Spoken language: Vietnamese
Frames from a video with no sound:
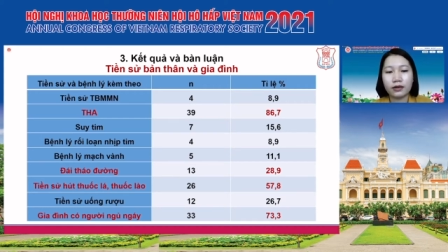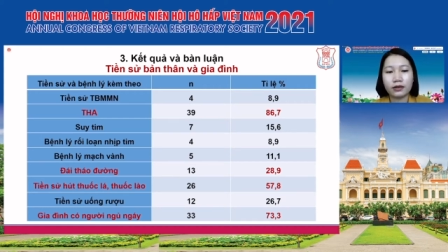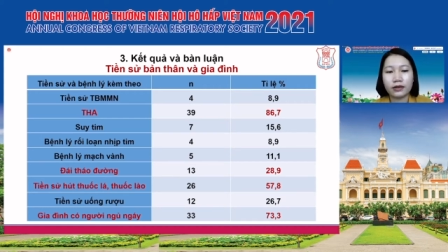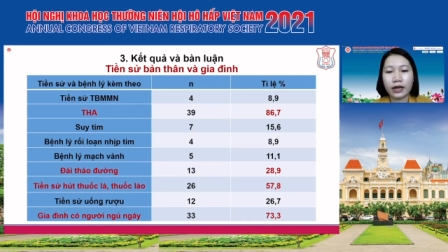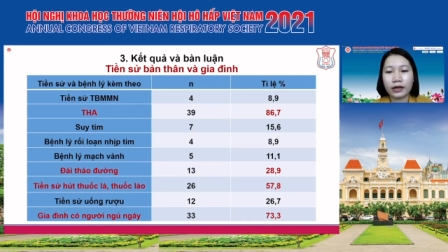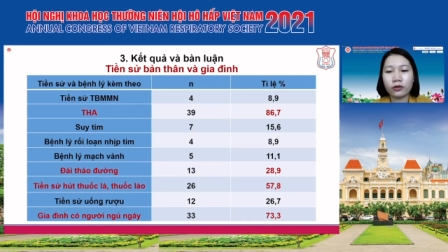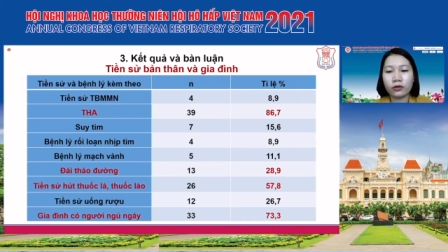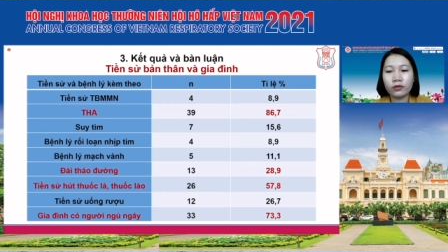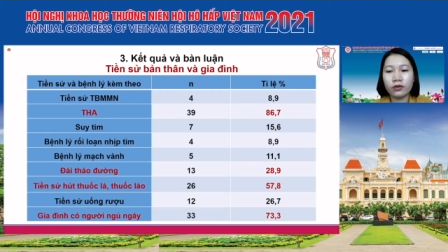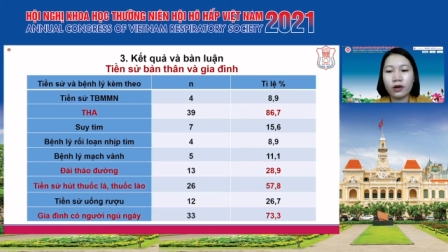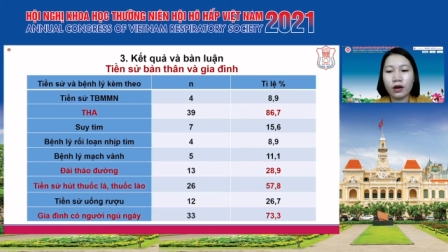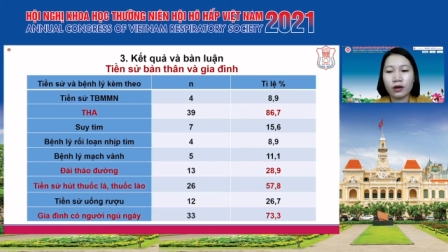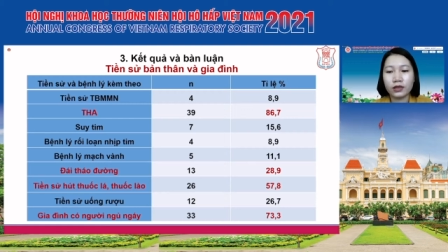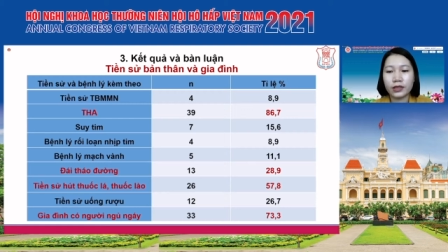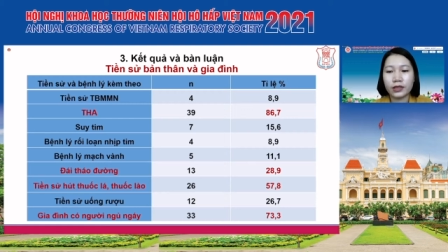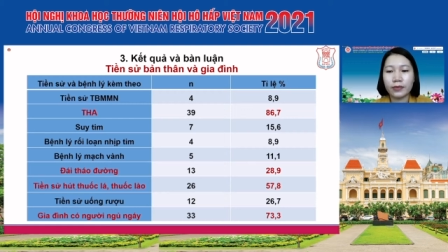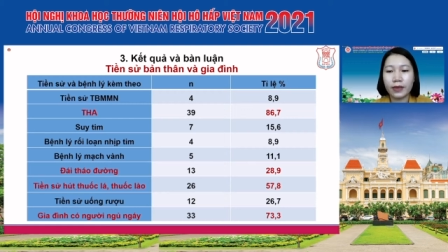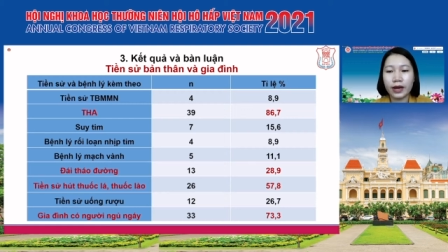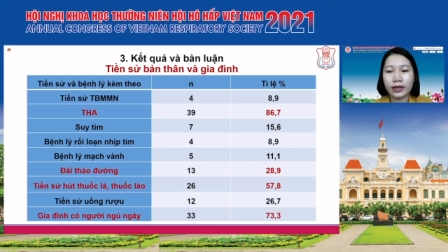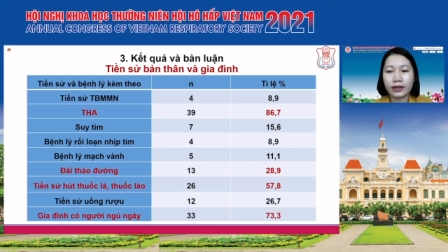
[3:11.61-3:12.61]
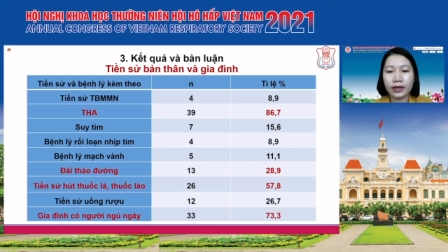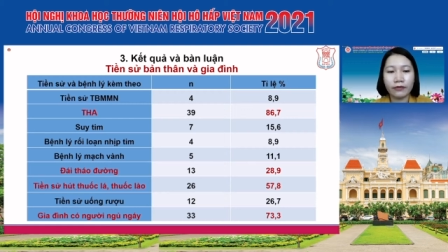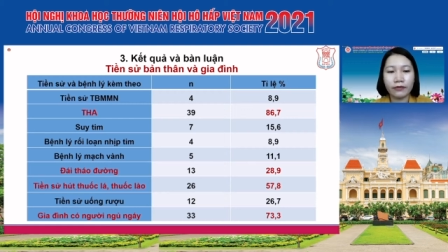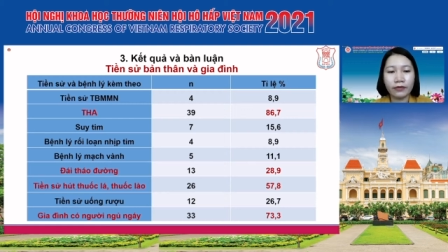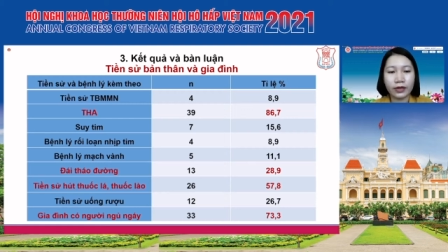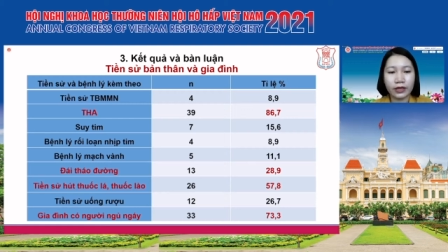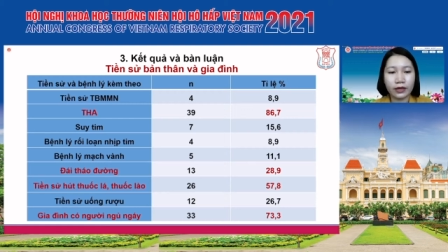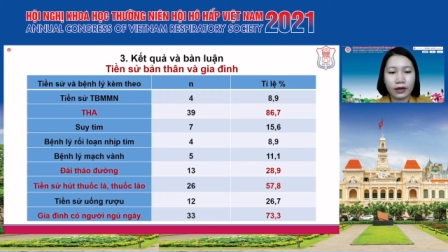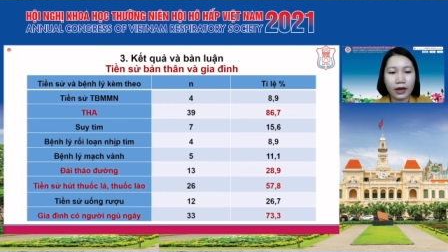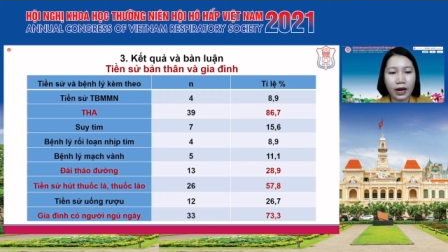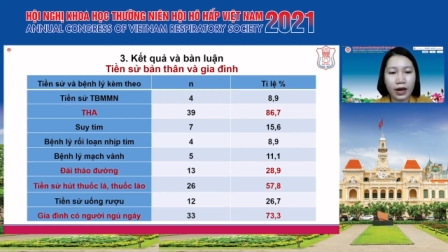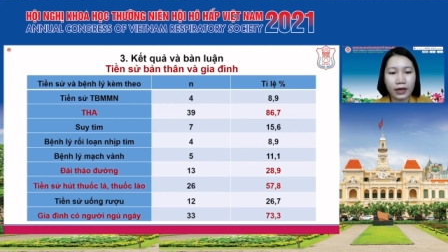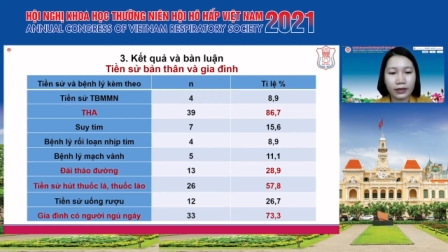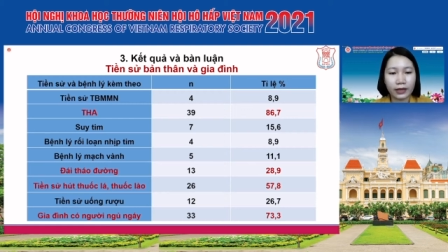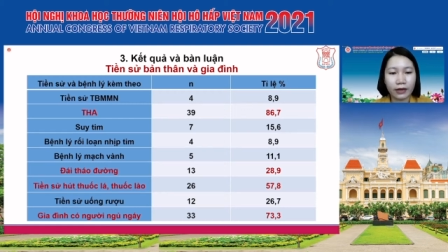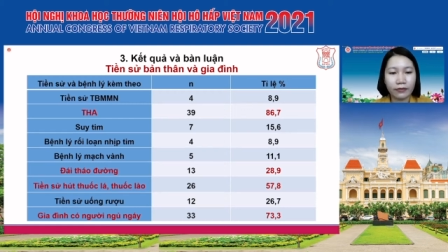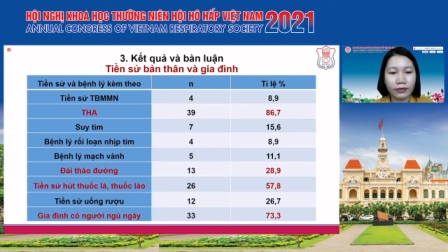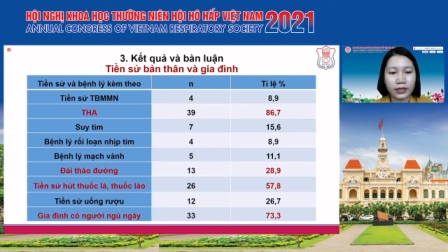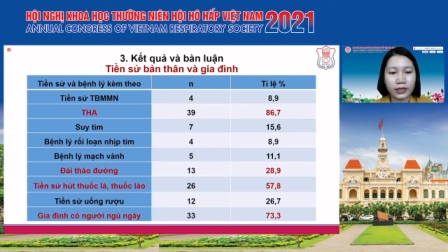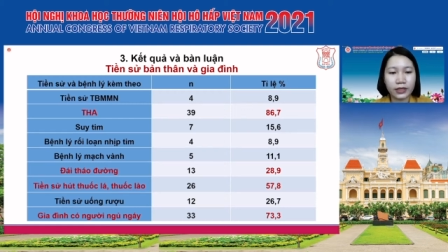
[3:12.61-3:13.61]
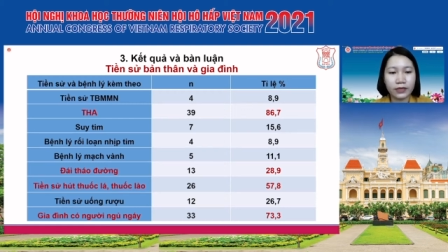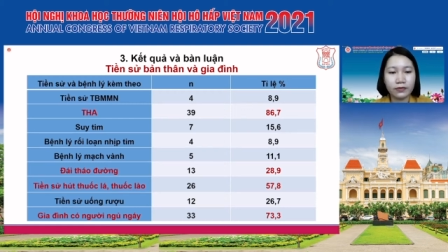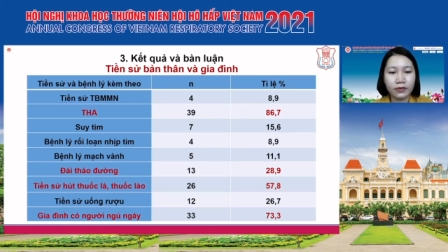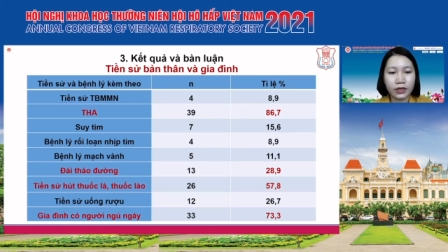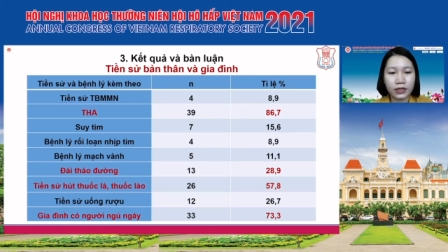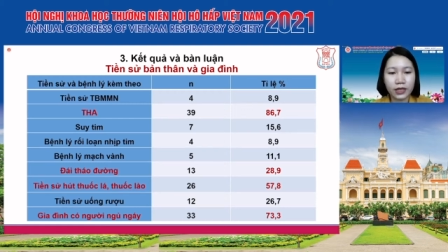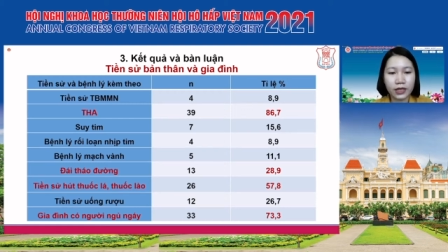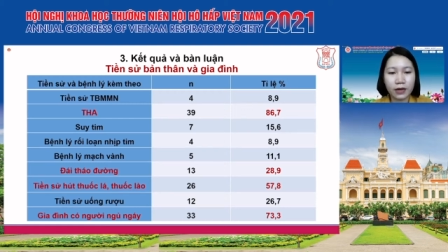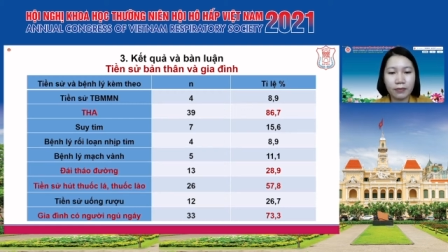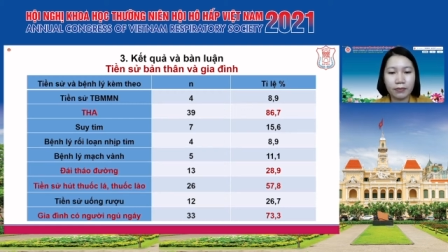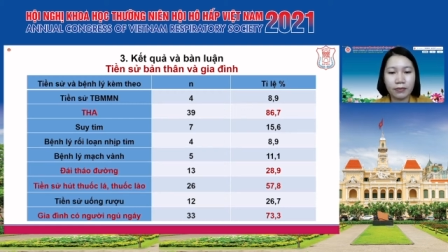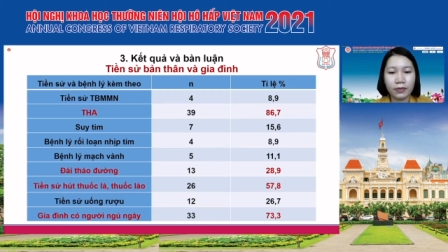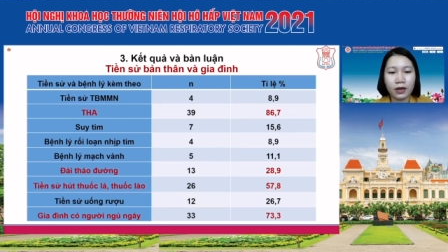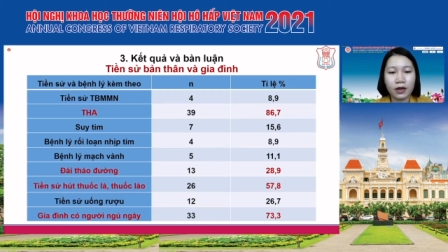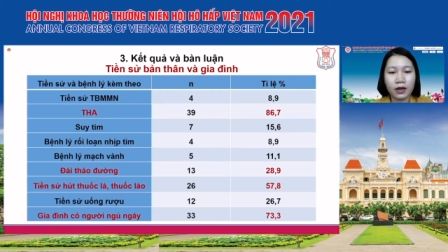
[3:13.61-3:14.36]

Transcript: đái tháo đường chiếm 28 28,9%